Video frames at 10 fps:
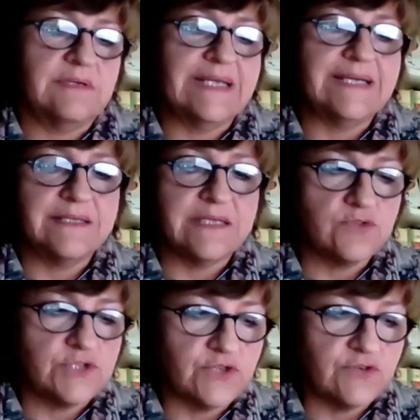le
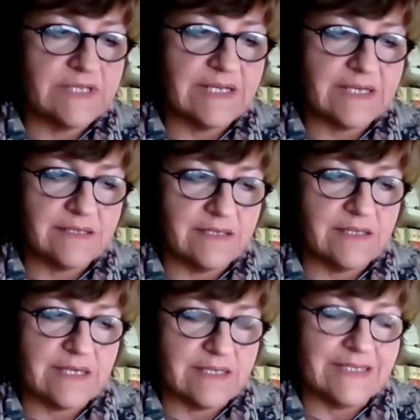interruzioni della
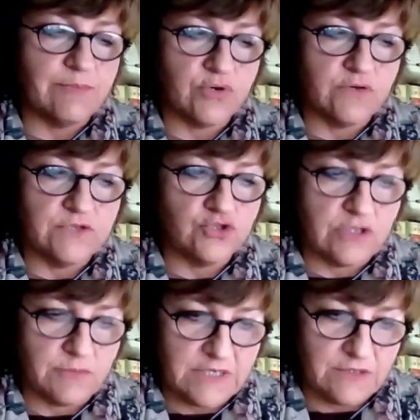catena di
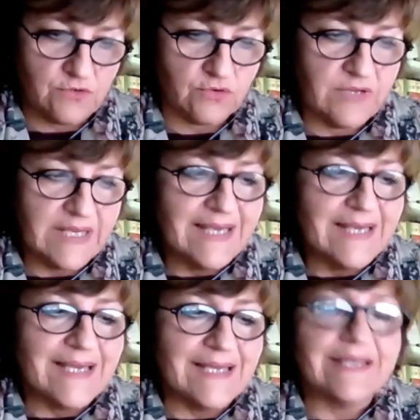approvvigionamento
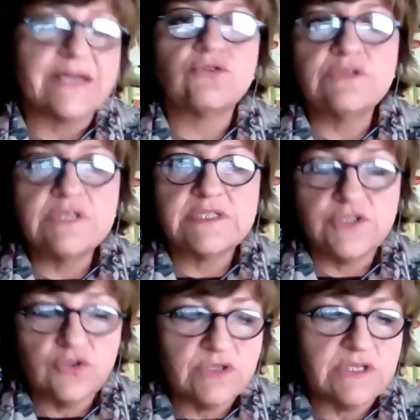e le
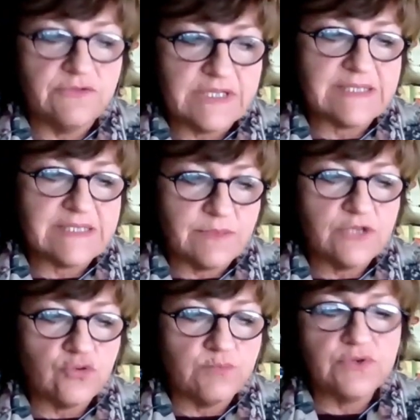condizioni di
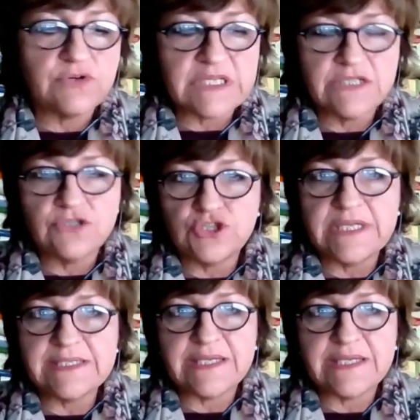finanziamento più rigide